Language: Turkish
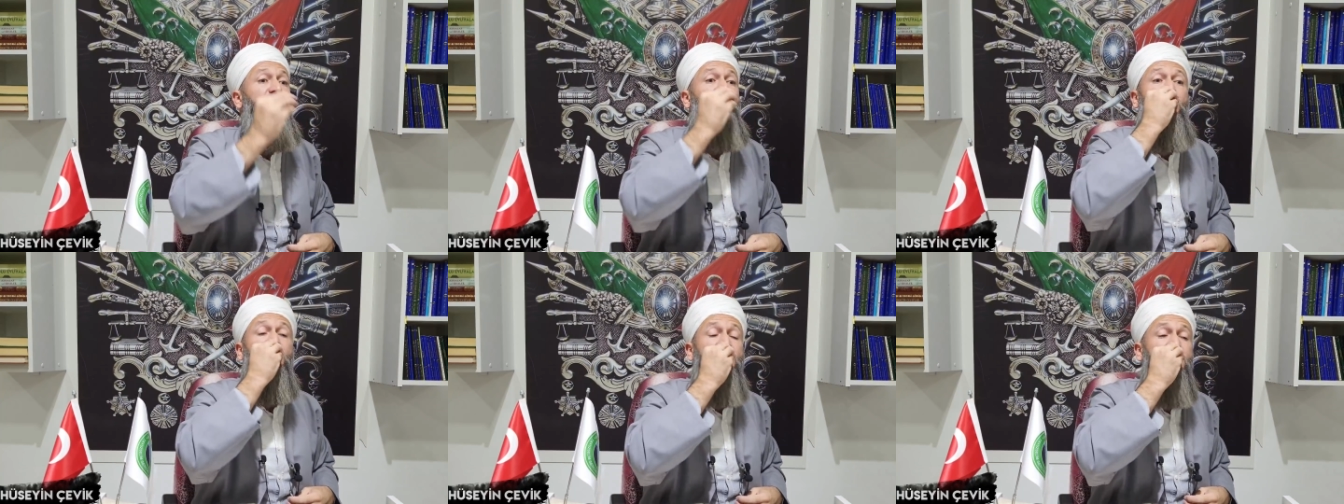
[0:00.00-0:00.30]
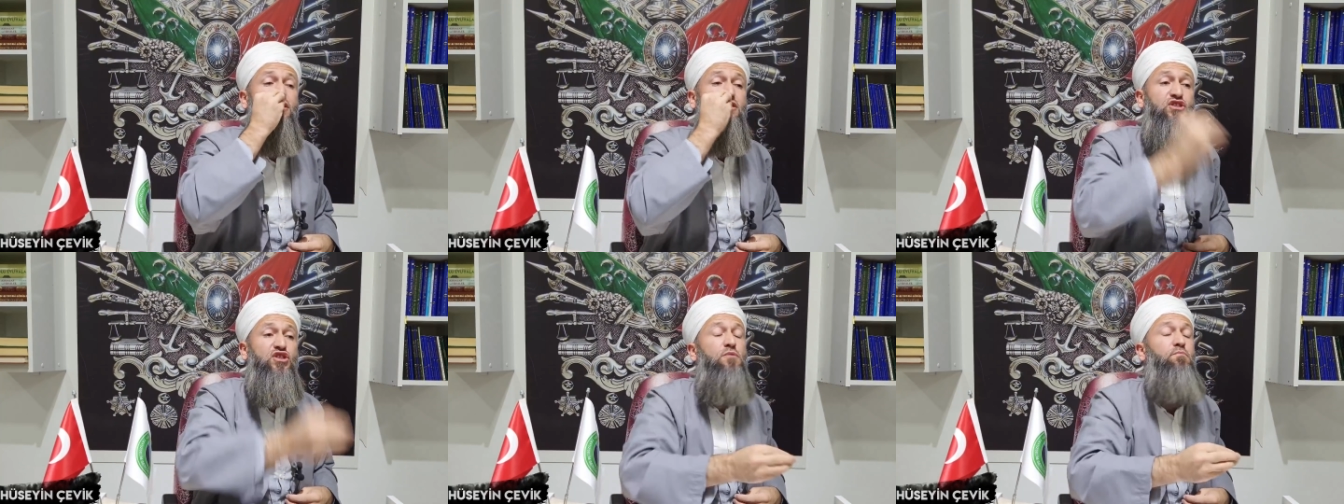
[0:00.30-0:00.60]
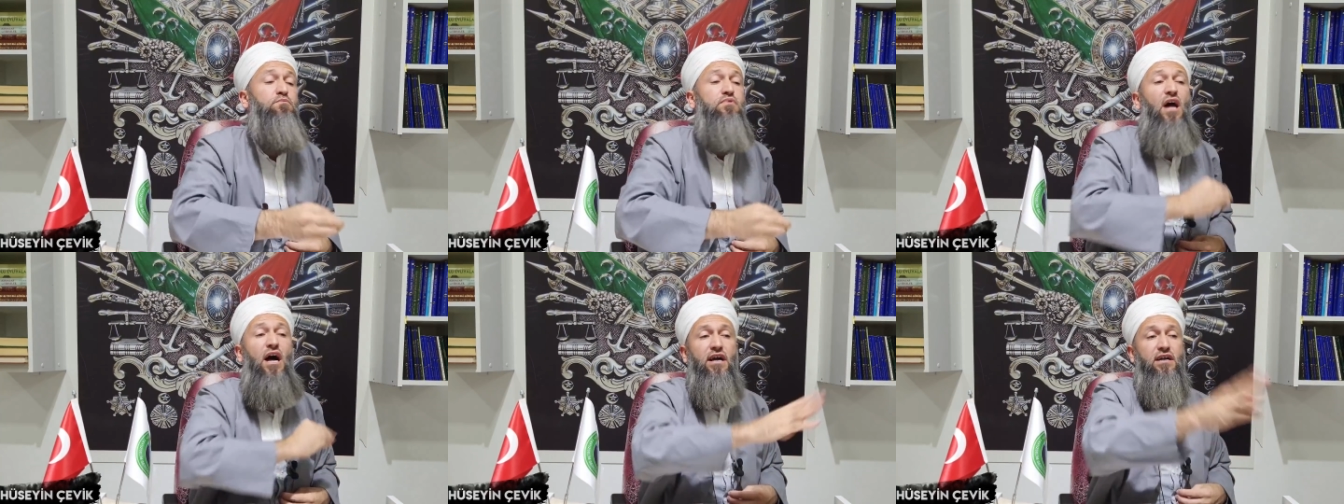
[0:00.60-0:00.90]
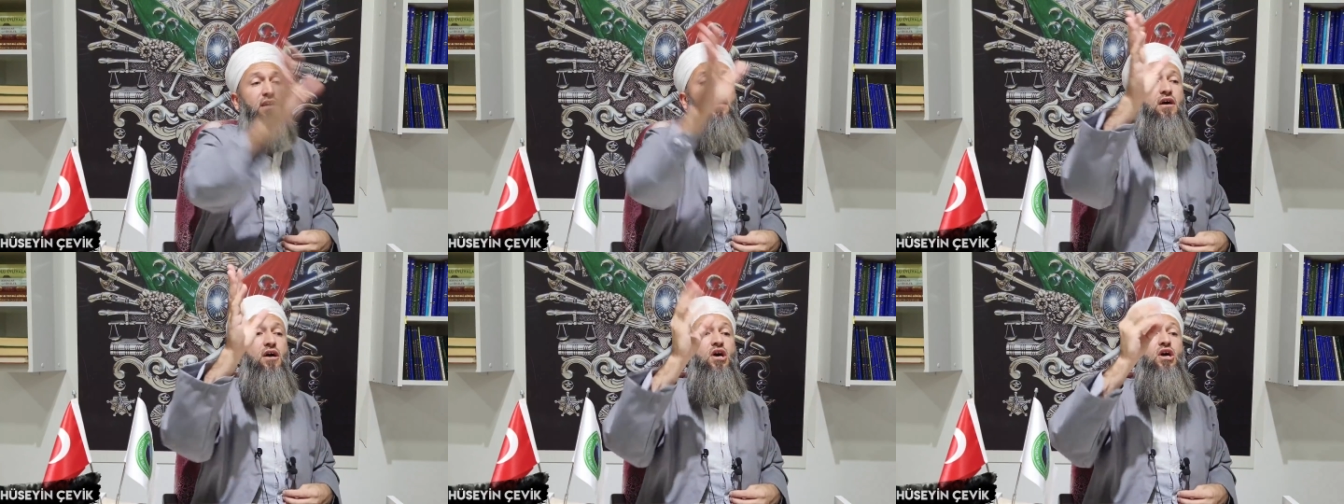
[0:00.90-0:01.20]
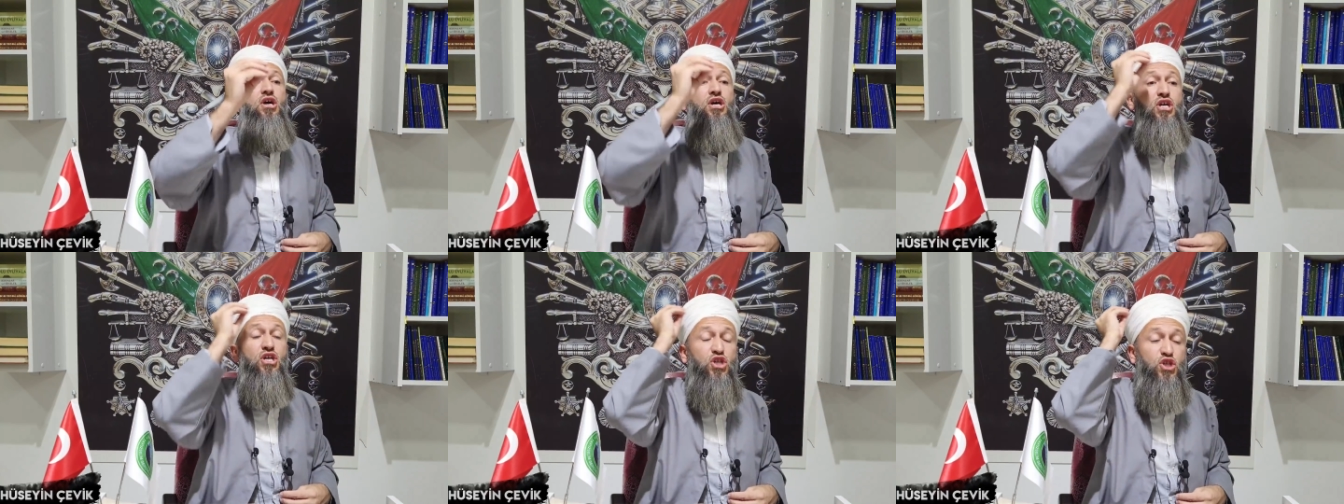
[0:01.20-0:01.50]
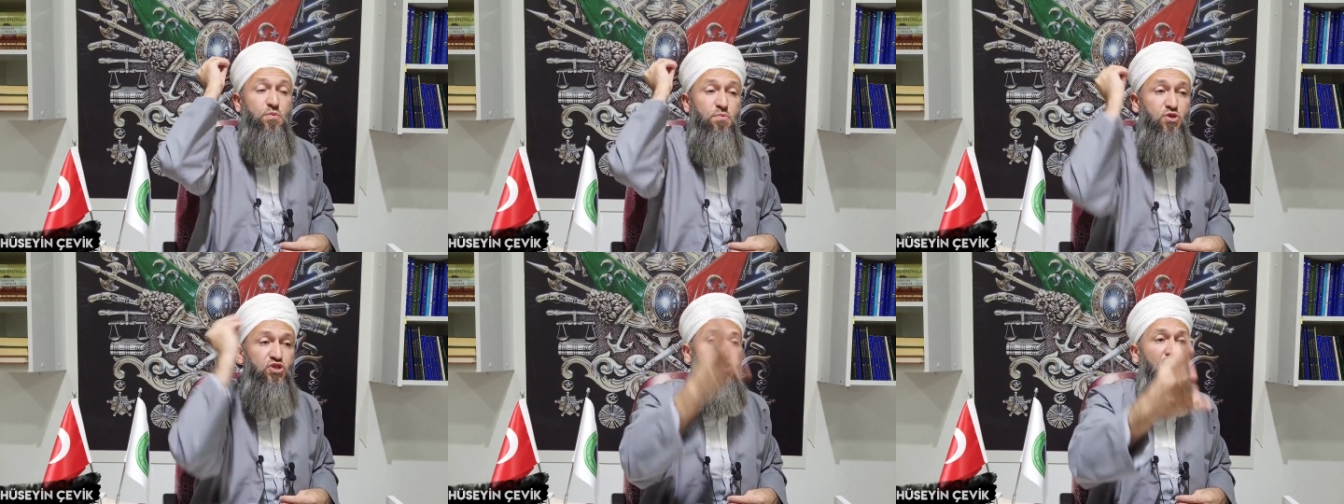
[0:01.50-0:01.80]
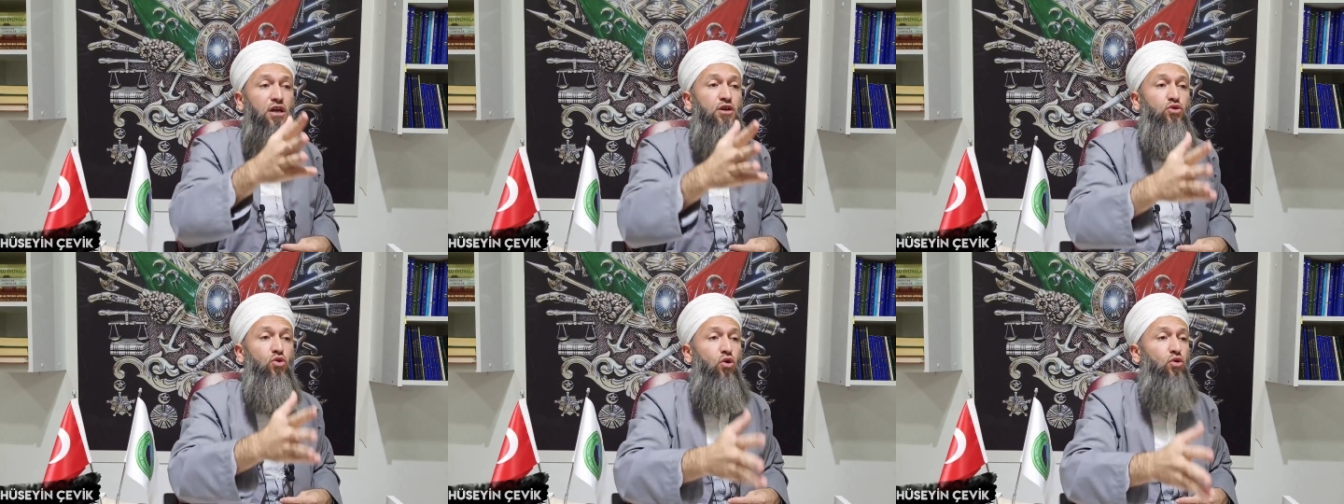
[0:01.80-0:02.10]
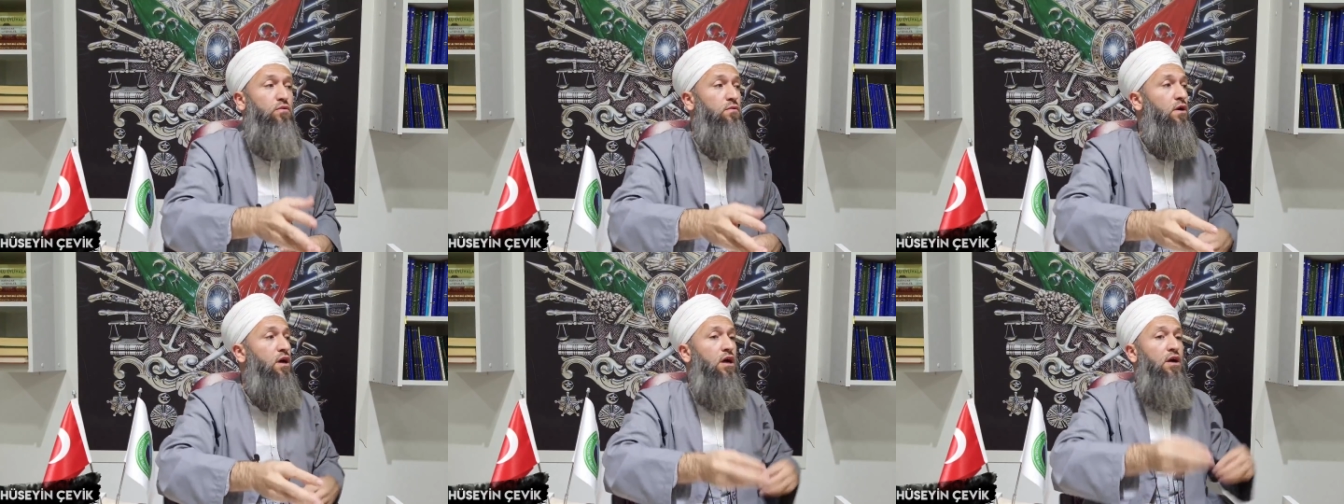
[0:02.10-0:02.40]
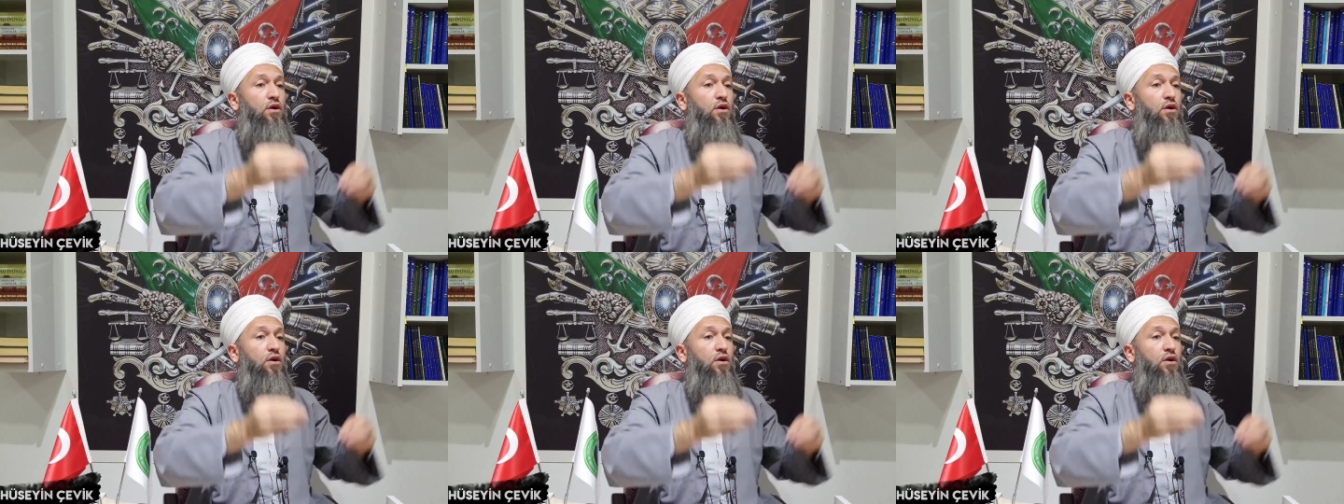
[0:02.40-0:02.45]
çırılçıplak hiçbir şey yok.